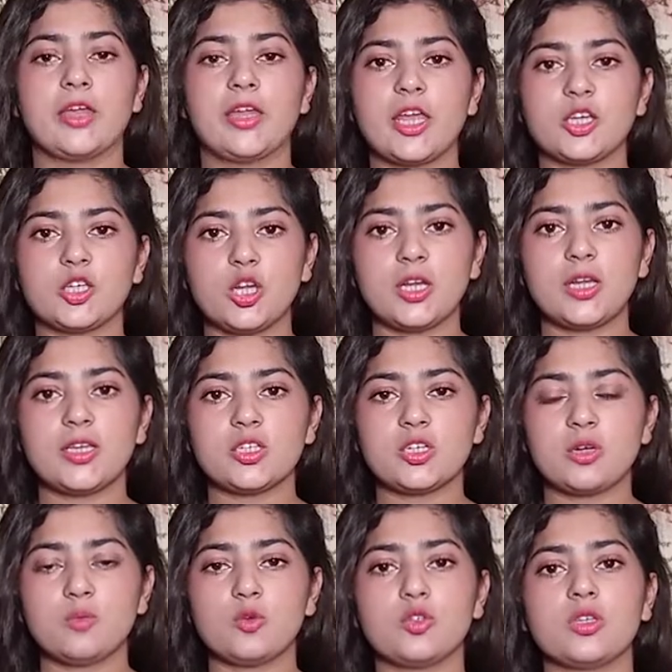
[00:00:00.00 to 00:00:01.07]
नेशनल
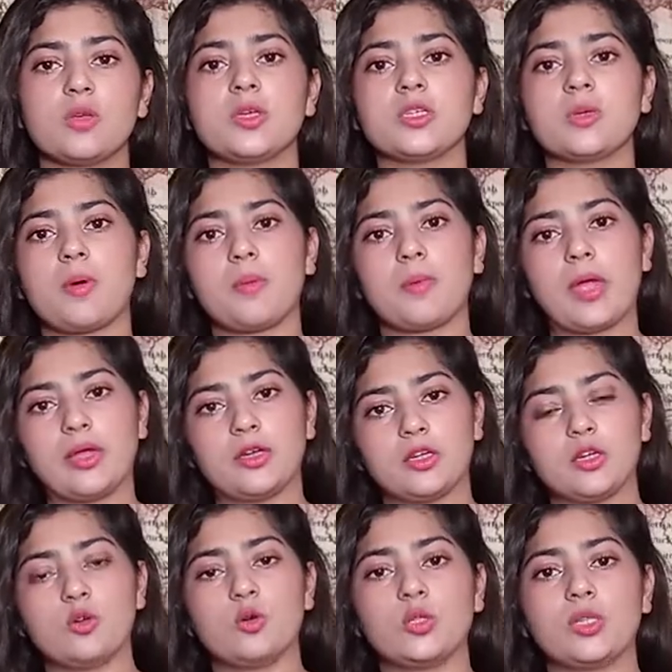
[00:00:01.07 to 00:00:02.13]
हिस्ट्री म्यूज़ियम में जब आप
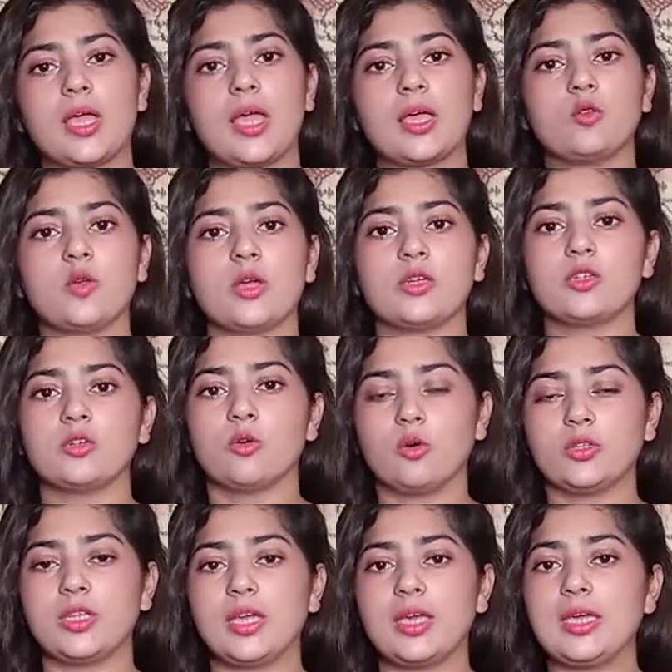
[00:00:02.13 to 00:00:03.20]
एंटर होते हैं तो एंटर
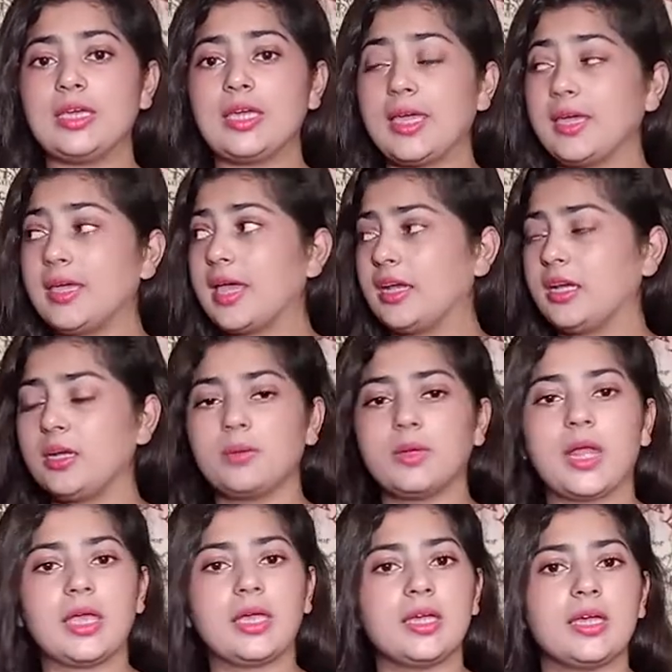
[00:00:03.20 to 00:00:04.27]
होते ही ये एक गैलरी
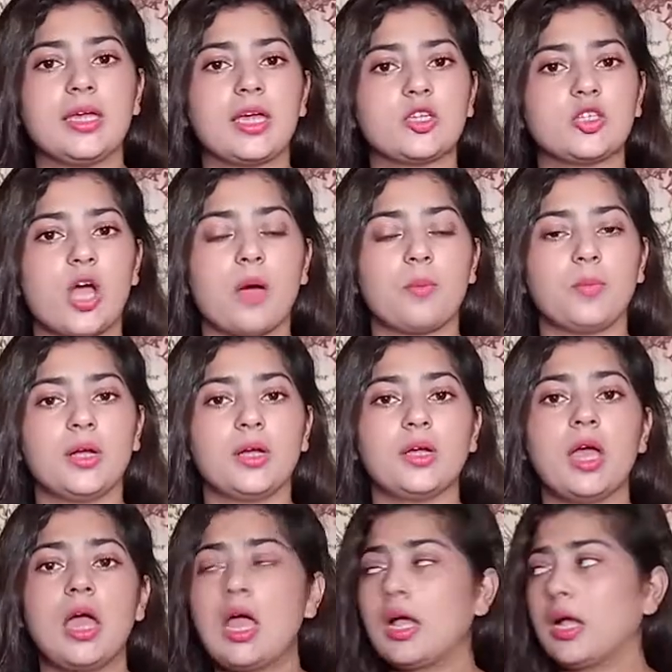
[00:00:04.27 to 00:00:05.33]
बनाई गई है जहाँ पर
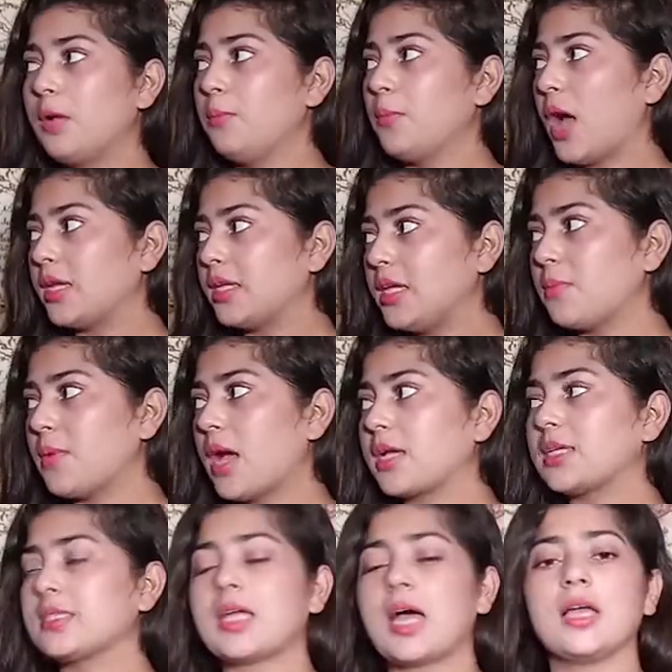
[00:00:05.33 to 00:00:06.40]
बानिय
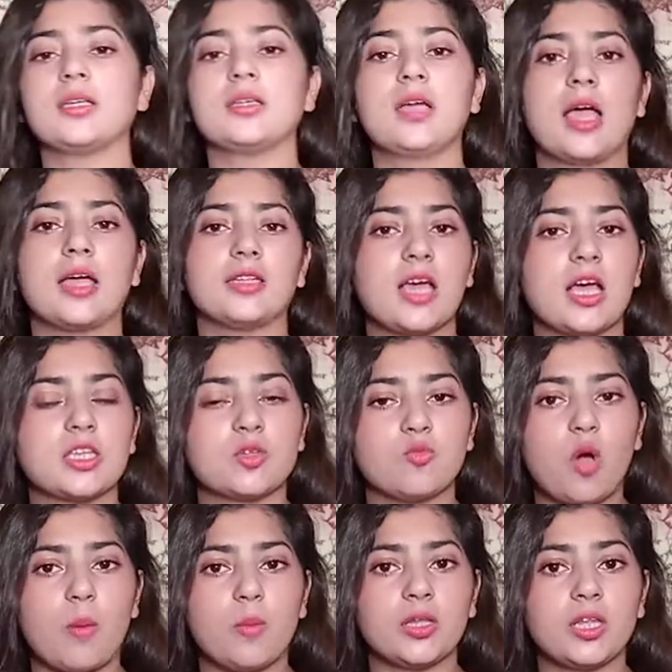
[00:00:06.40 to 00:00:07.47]
पाकिस्तान कायद अजम
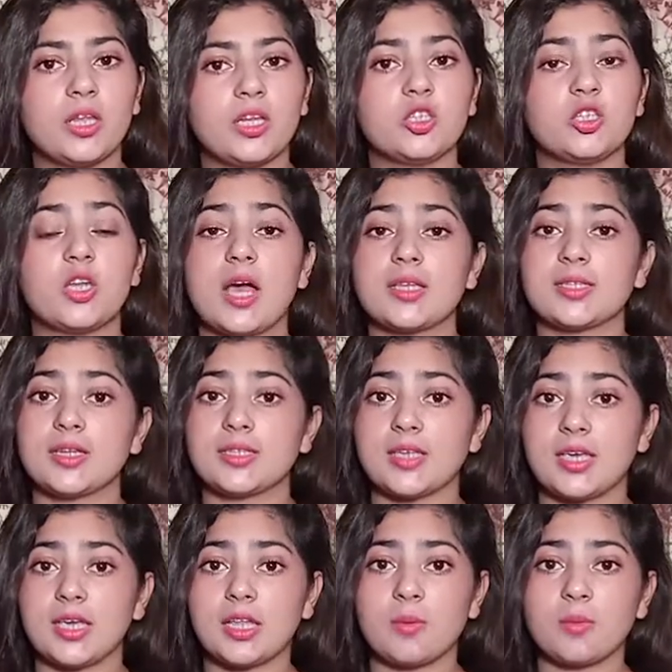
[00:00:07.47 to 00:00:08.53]
मोहम्मद अली जिना सर
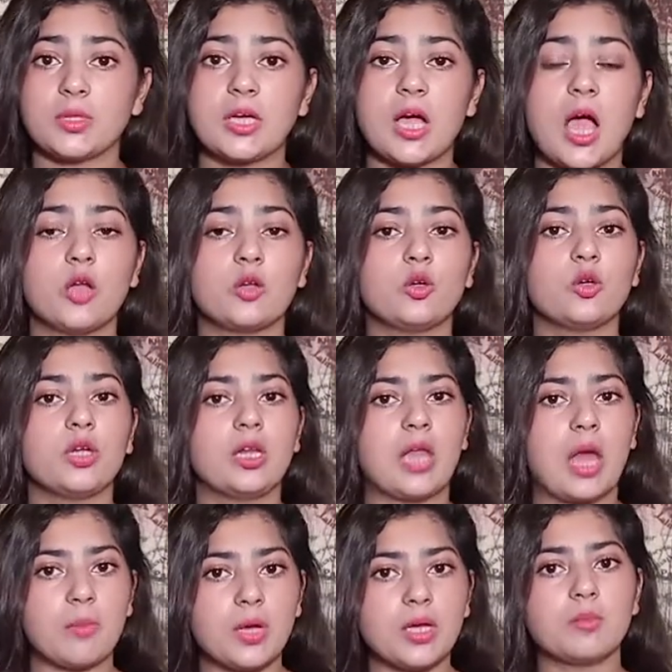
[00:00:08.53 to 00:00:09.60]
सैद अहमद ख़ान और
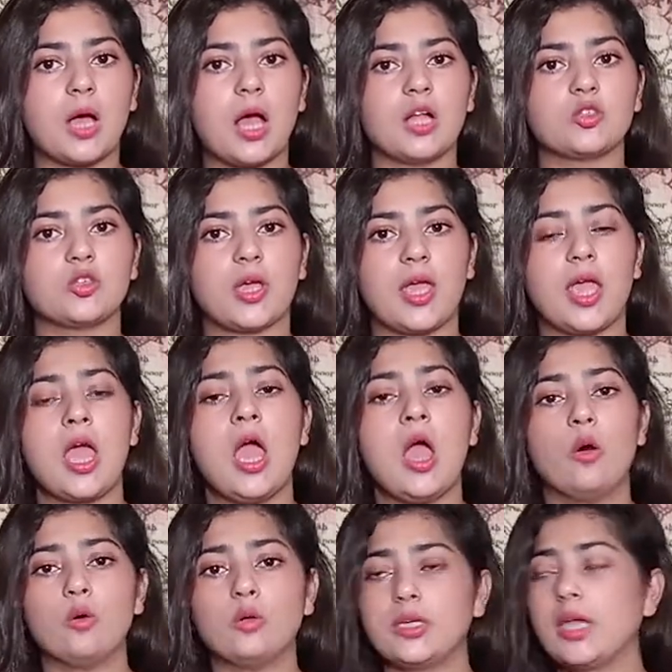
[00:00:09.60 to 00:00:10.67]
इलामा इकबाल जो हैं
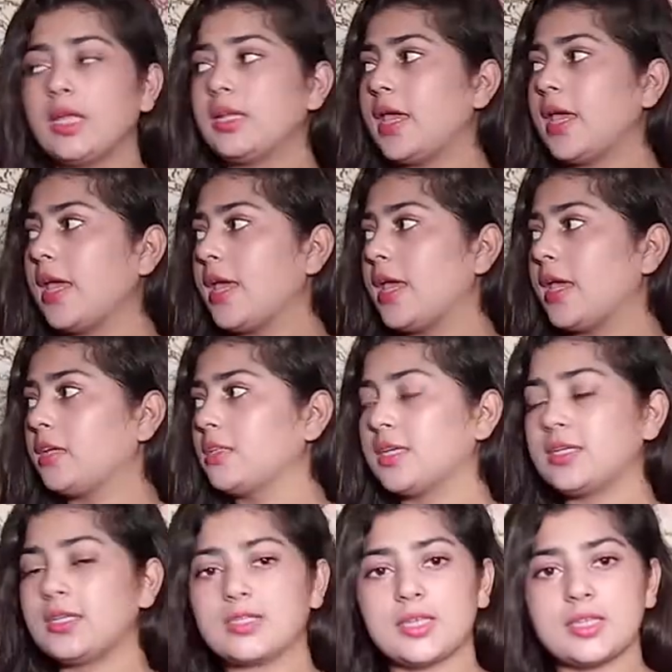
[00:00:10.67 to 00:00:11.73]
उनके लिए एक
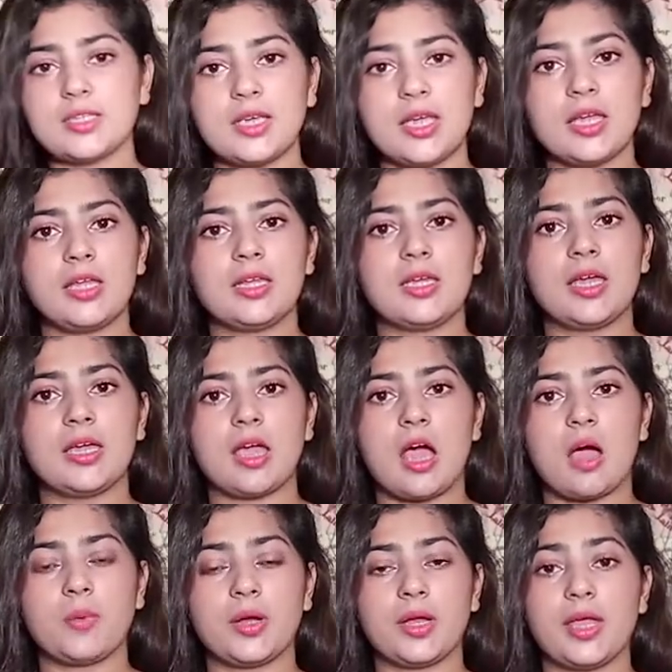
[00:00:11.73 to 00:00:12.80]
सिटीजन्स के लिए
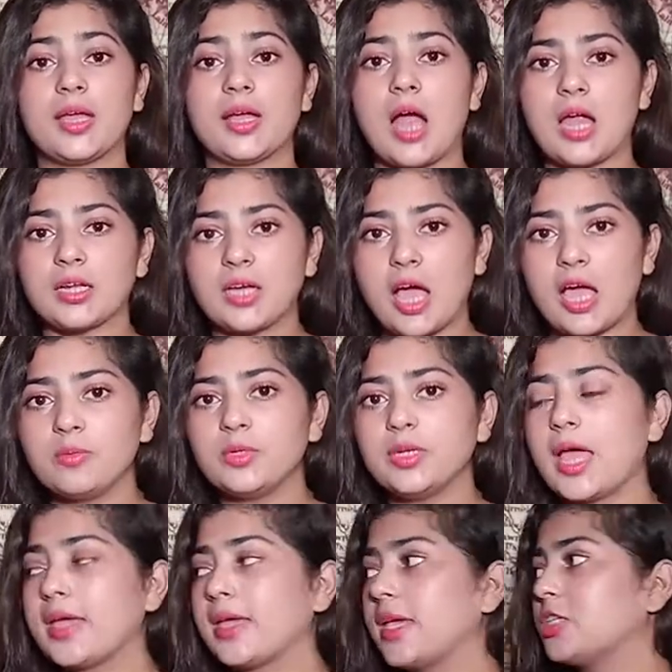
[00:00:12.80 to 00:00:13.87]
यहाँ पर एक आर्काइव
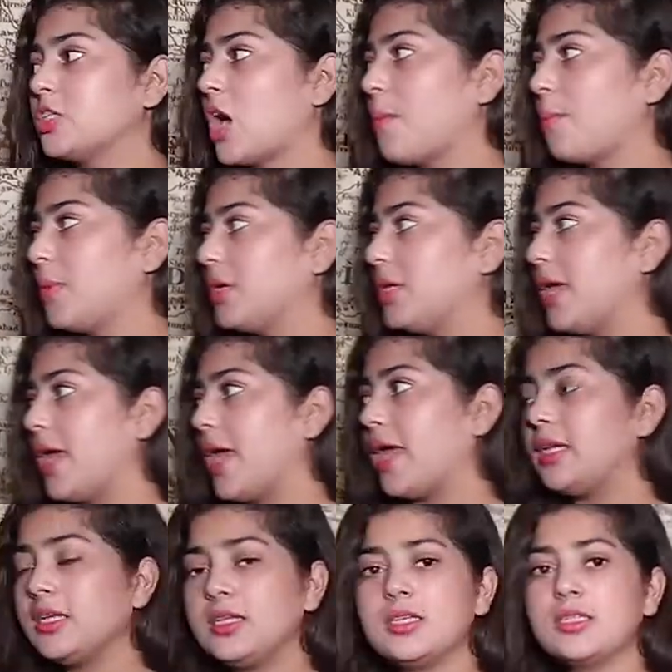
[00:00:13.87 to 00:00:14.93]
बनाया गया है जहाँ पर ये
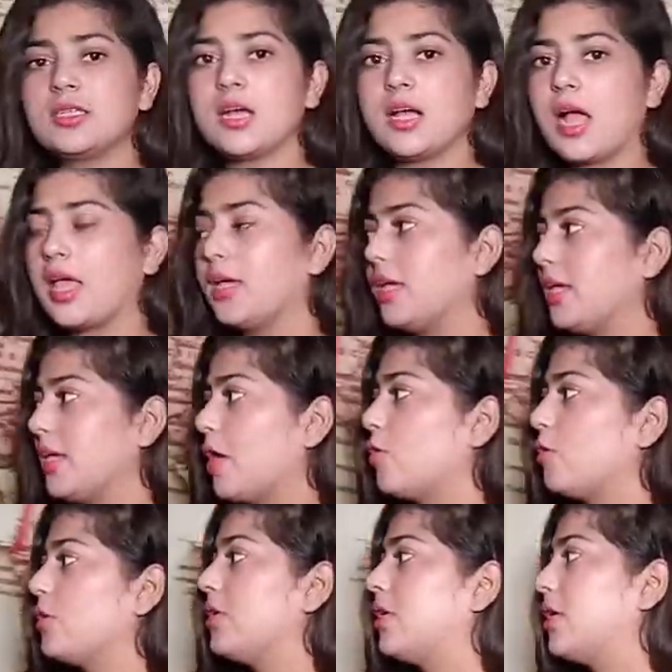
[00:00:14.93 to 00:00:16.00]
एल लगाई गई हैं
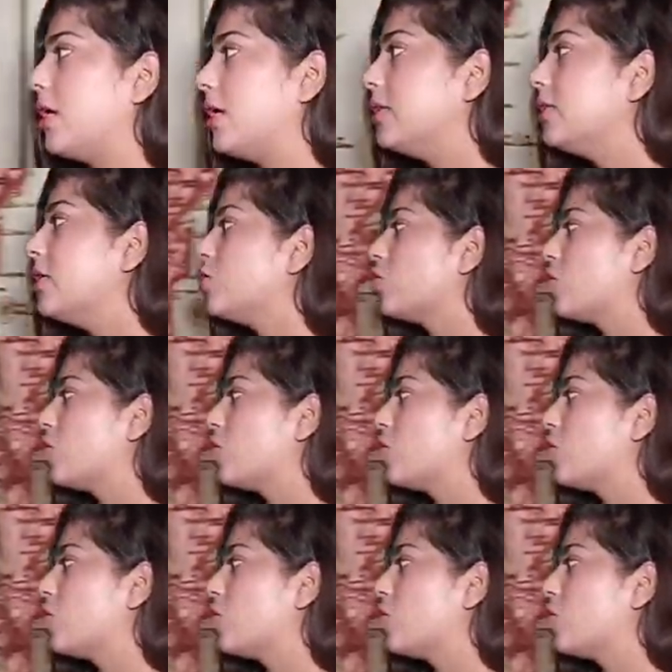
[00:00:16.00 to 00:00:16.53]
और इनके अंदर